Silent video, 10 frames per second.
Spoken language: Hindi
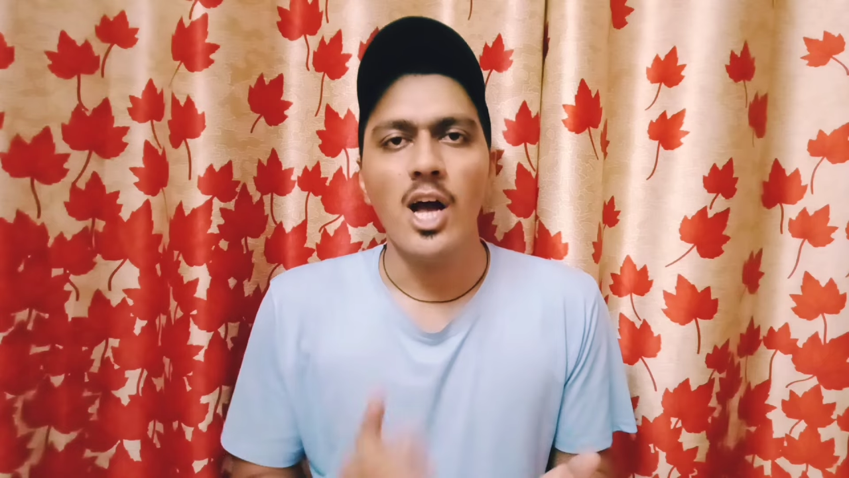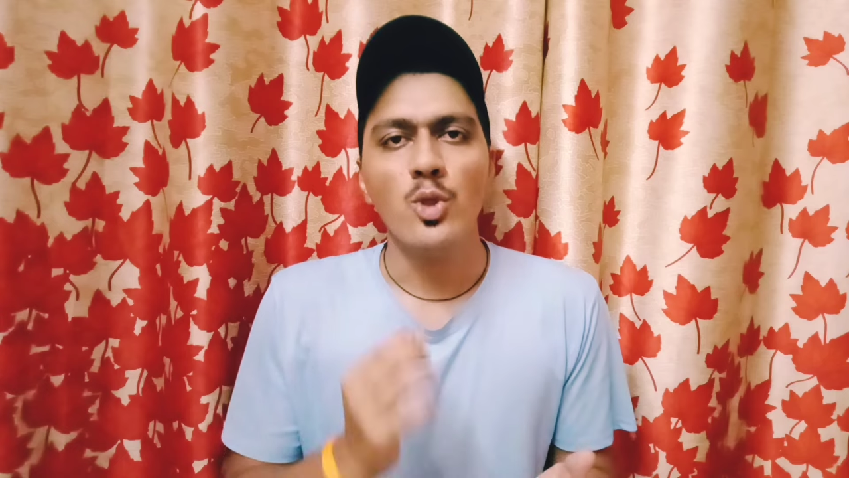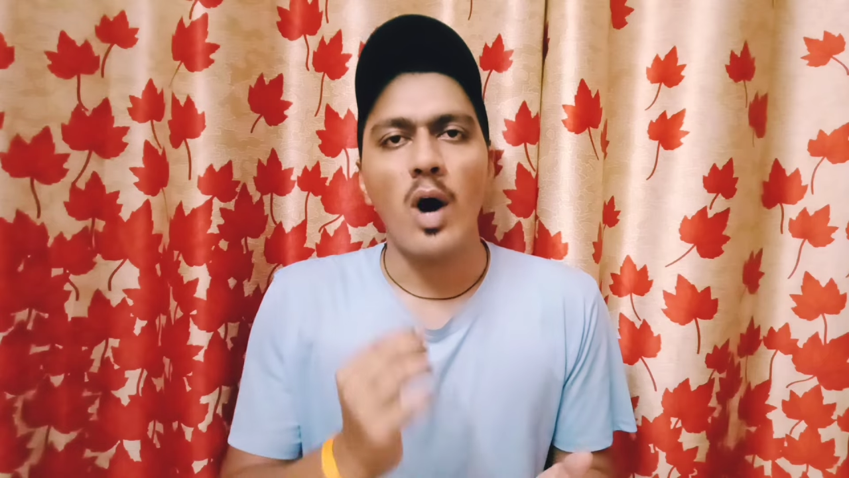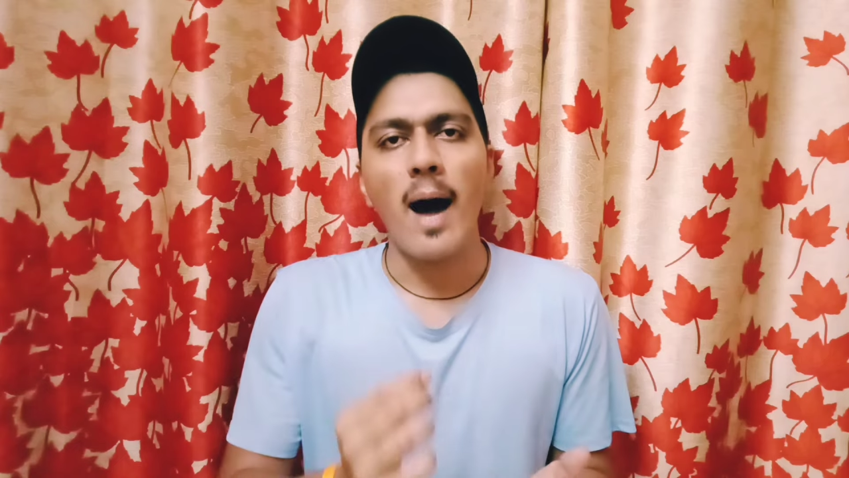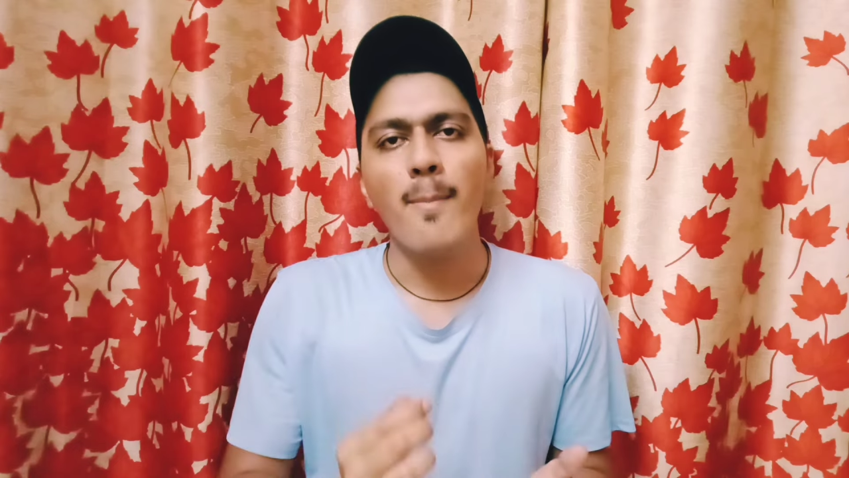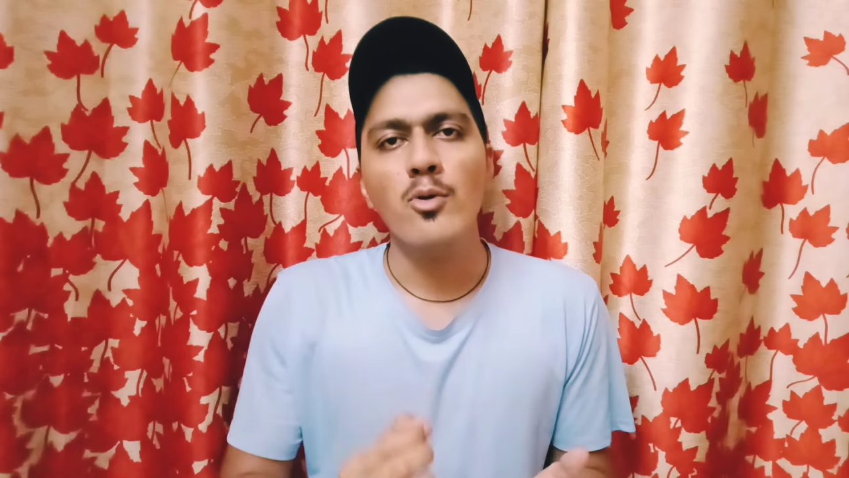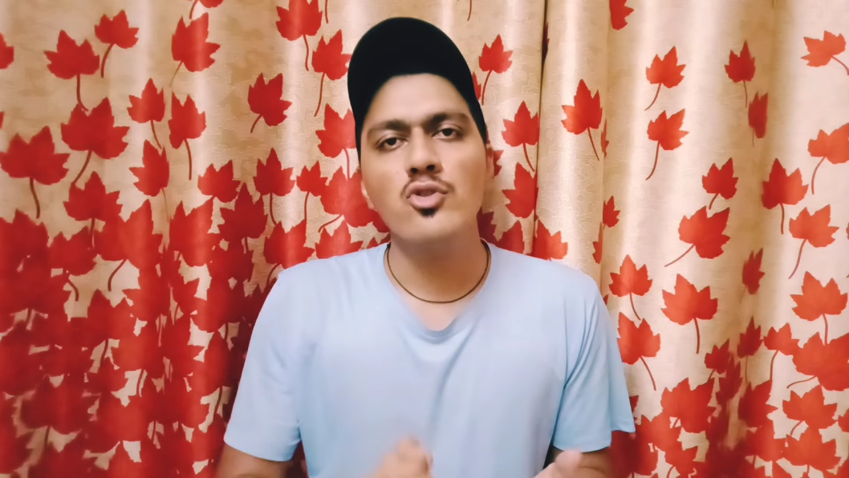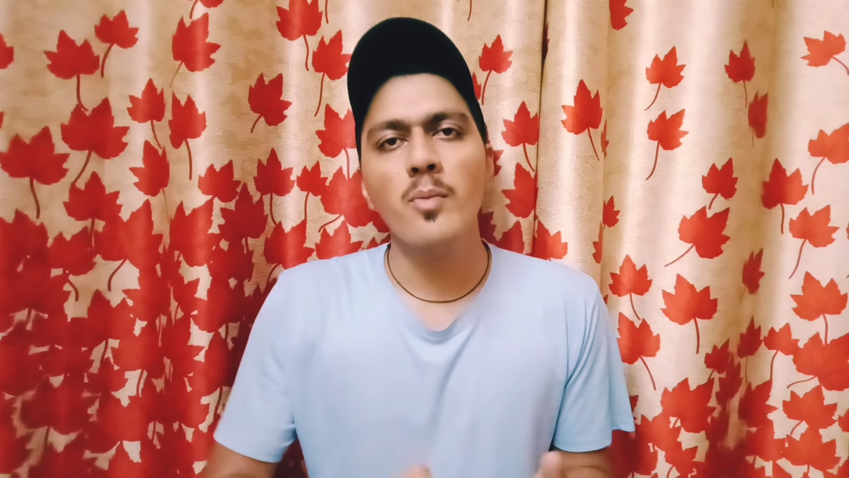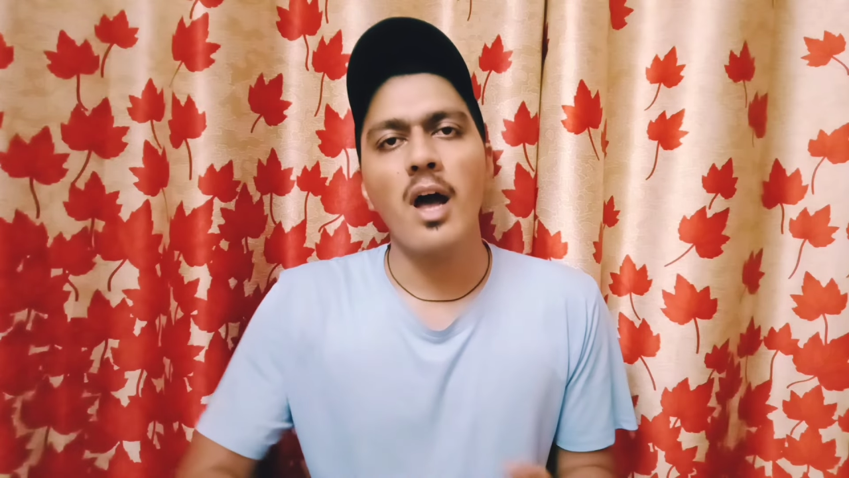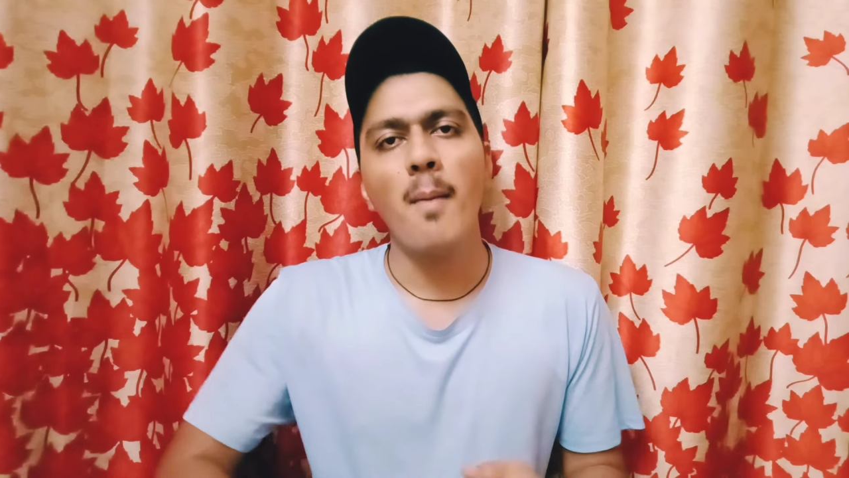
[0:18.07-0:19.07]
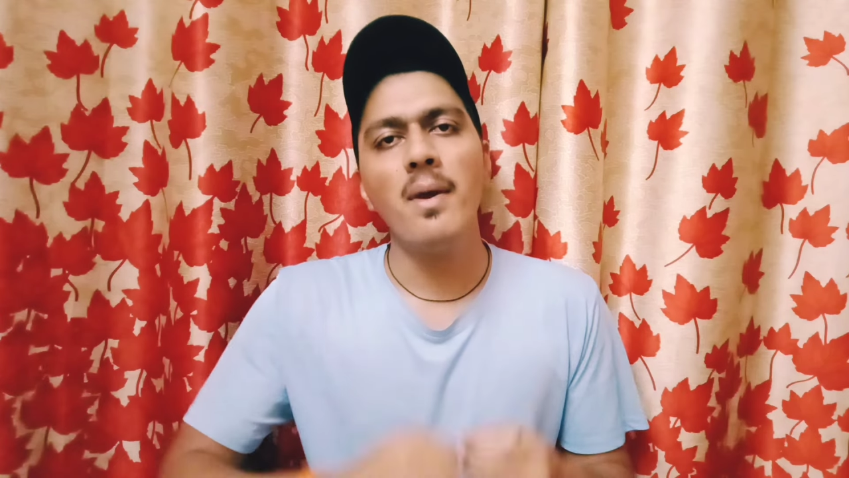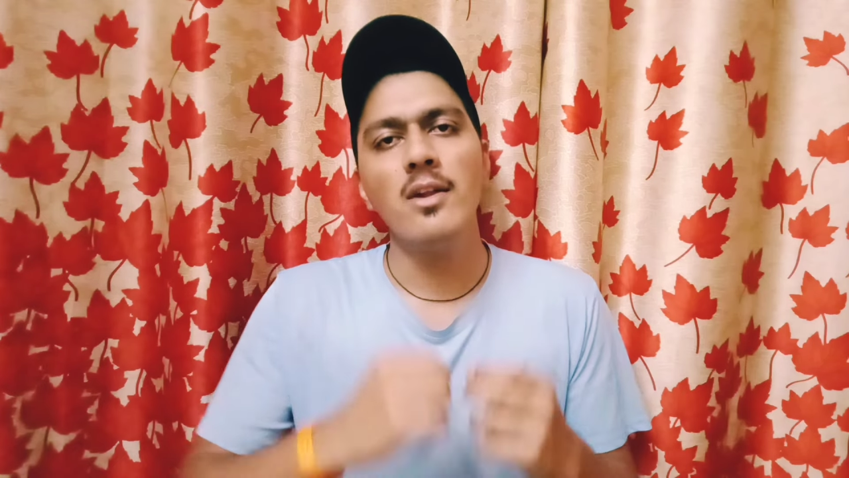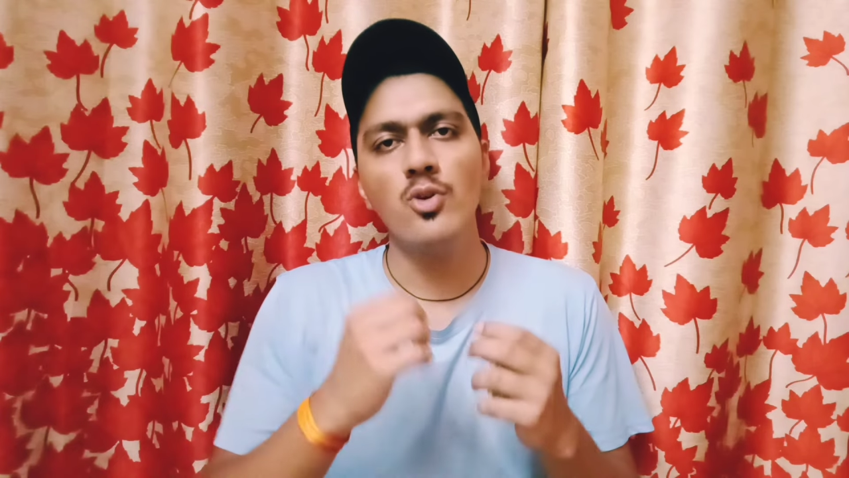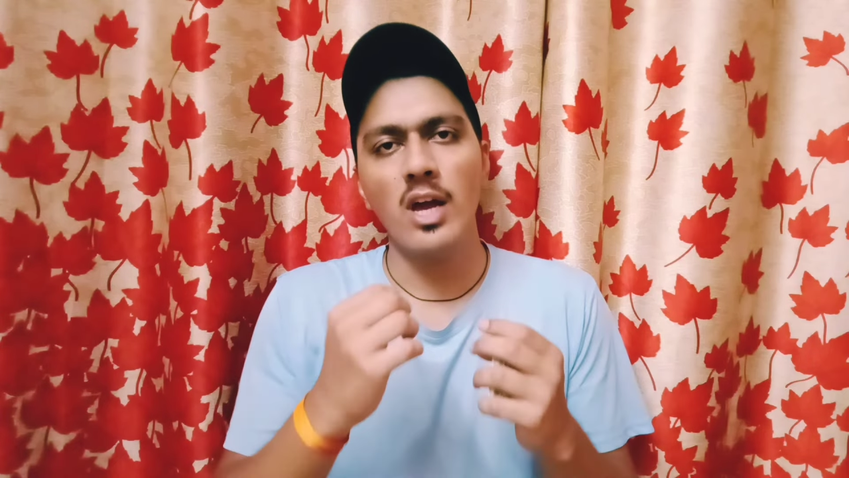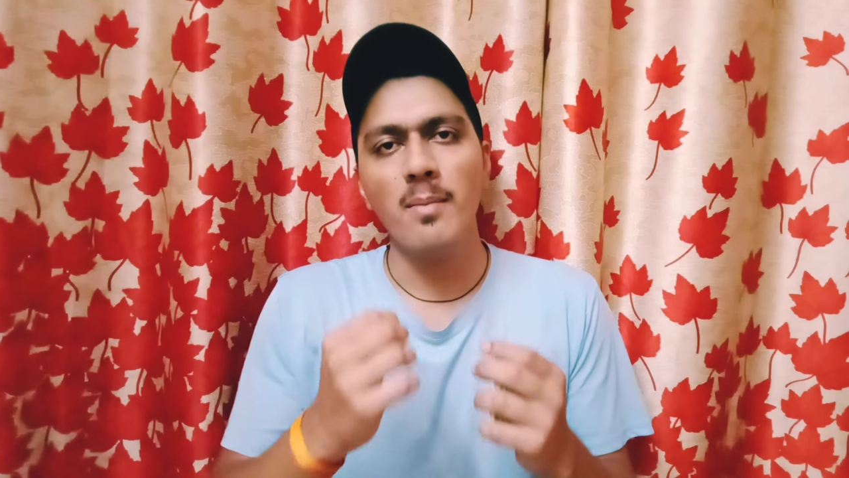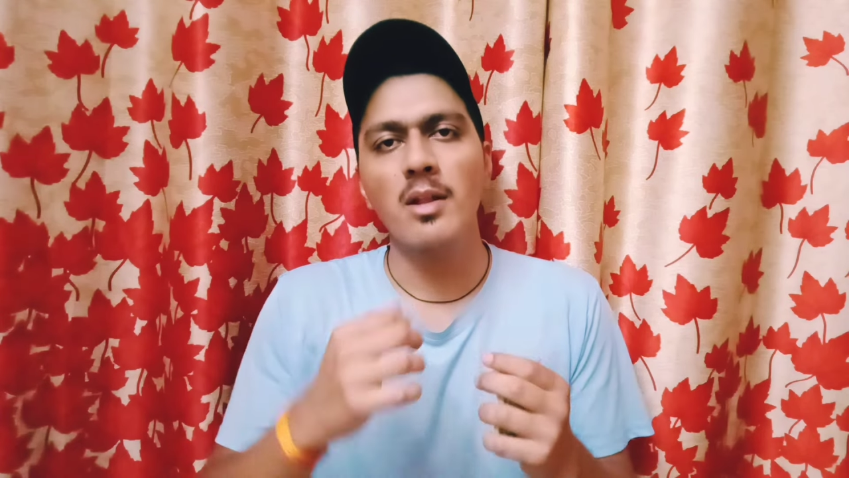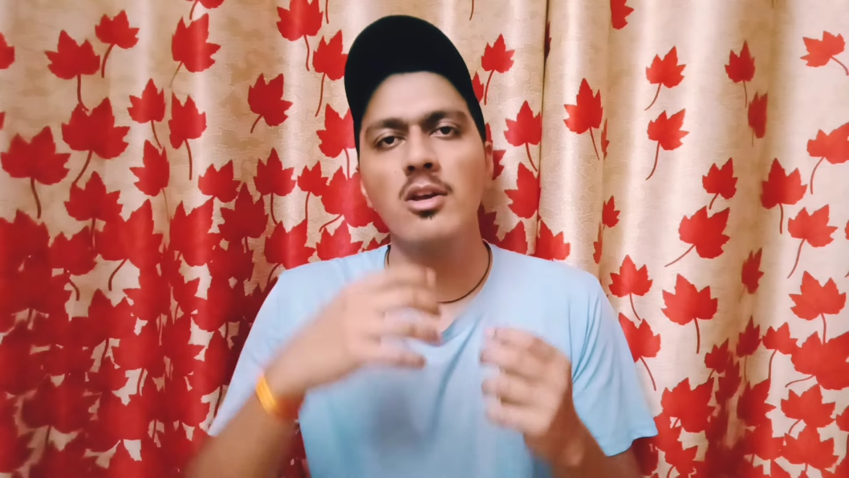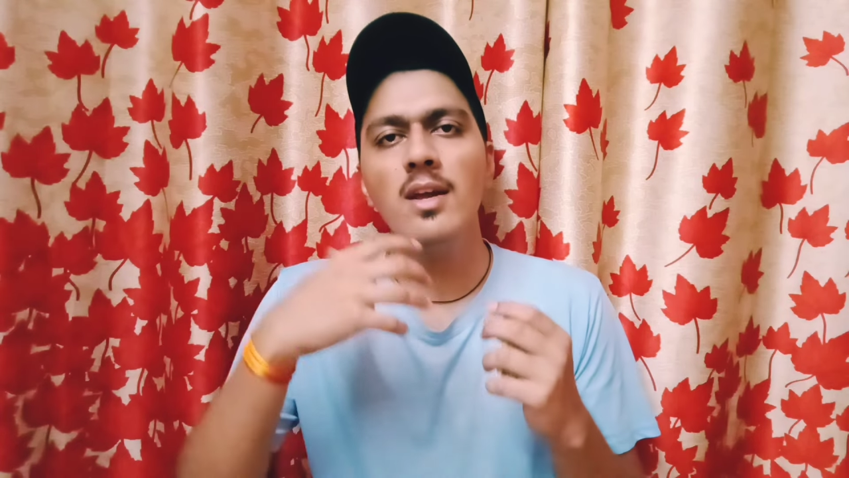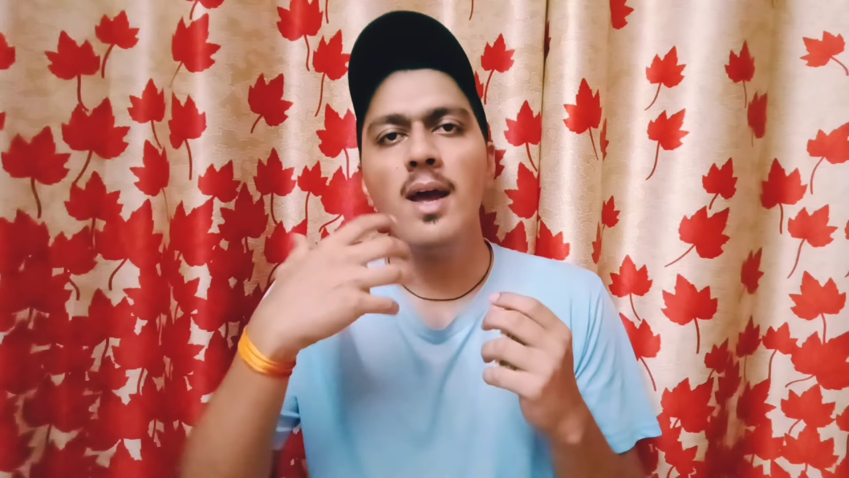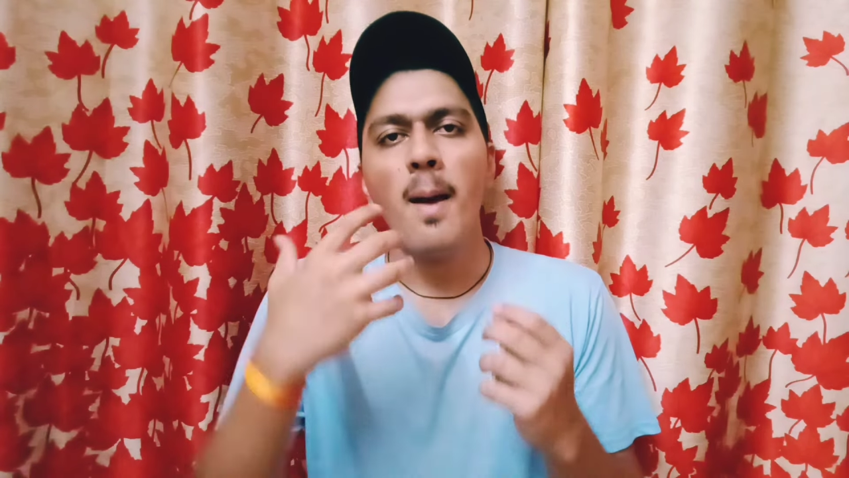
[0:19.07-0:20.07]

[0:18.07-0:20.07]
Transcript: तो आप लोग जो है ना हमें जो है मतलब कि